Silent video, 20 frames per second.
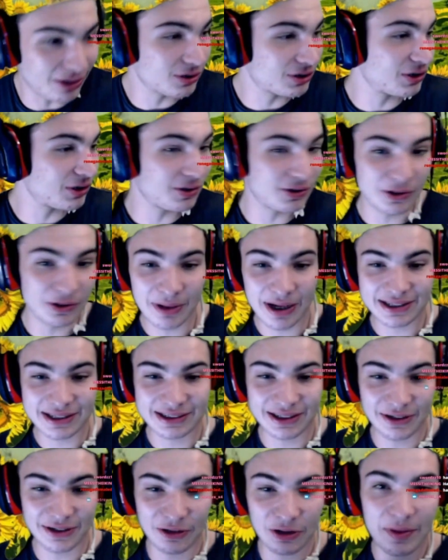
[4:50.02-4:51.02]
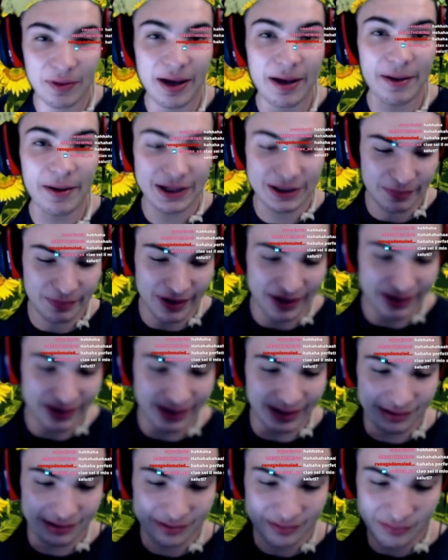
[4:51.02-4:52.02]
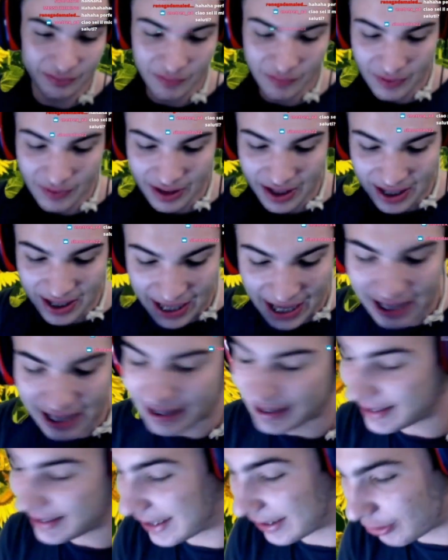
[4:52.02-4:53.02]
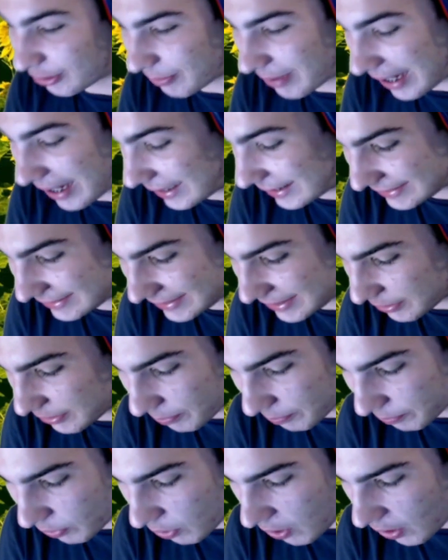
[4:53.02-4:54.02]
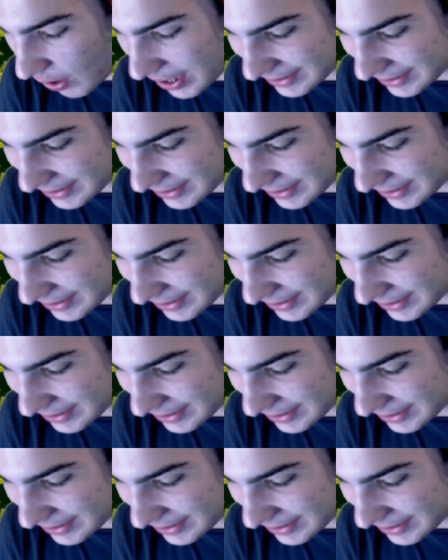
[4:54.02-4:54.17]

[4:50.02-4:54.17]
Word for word: no, secondo me, secondo me, aspetta. Ha cliccato, male, ha cliccato male, sì, non può